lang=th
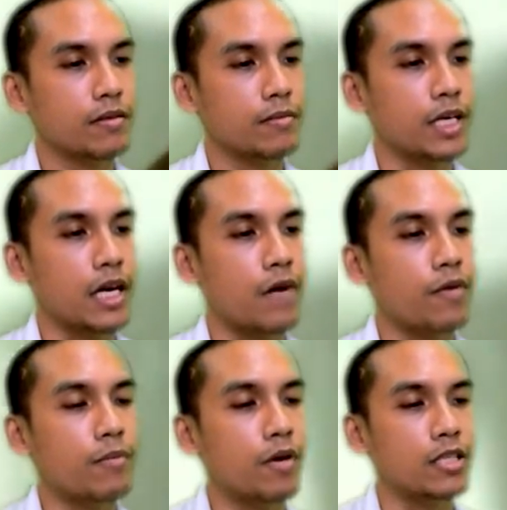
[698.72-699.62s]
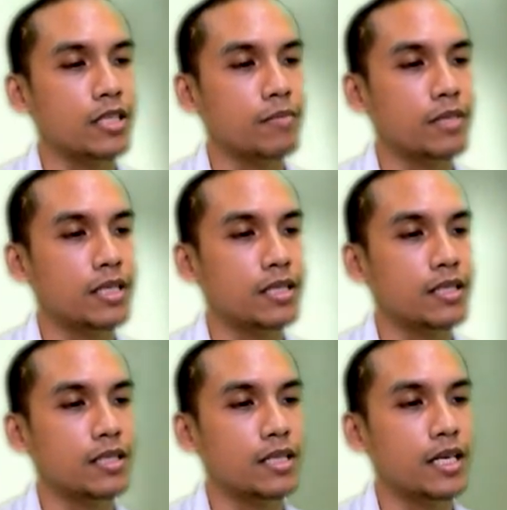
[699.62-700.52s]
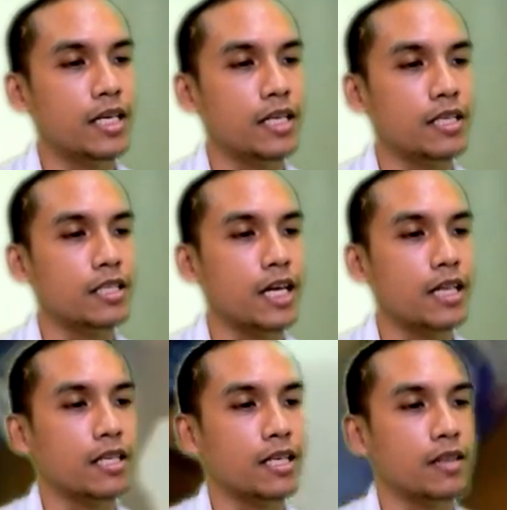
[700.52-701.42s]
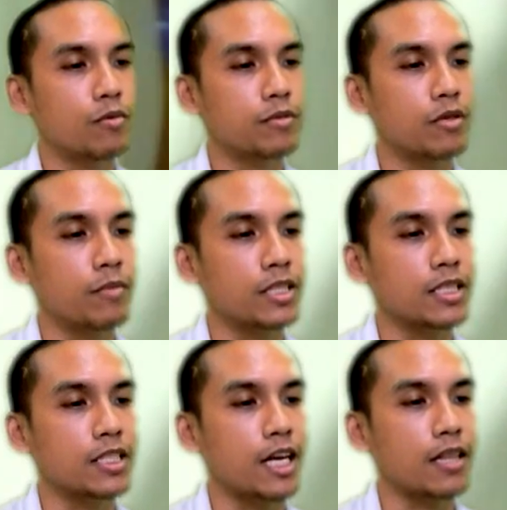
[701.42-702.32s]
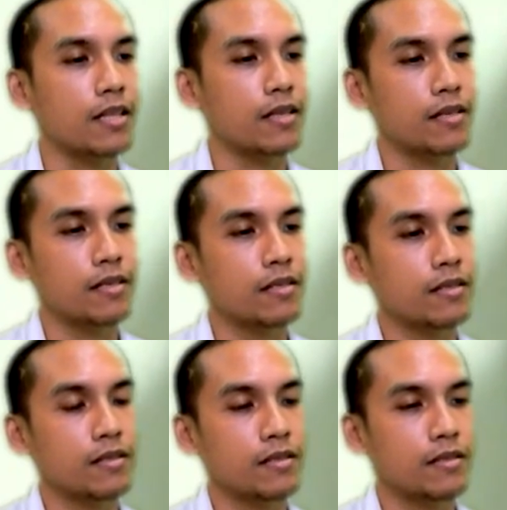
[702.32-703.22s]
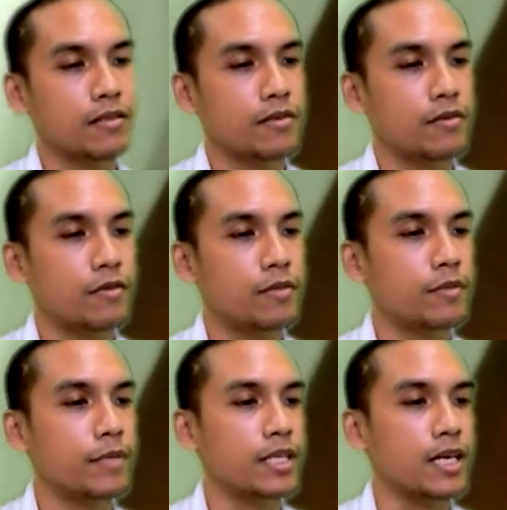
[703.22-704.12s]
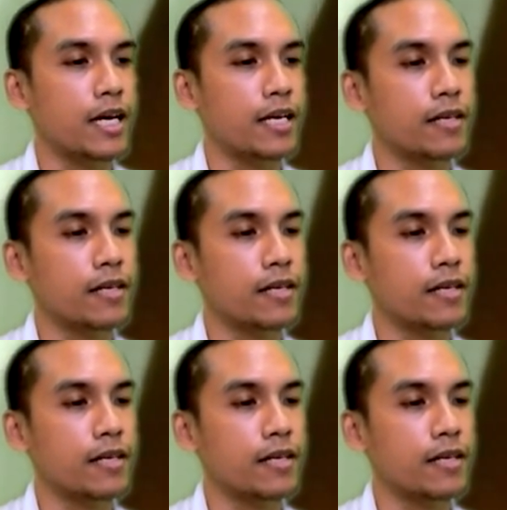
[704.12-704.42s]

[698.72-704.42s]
ปากกาไว้บอร์ดสีน้ำเงิน ได้เห็นชัดๆเห็นรูปทรงมันชัดๆว่ามันเป็นยังไง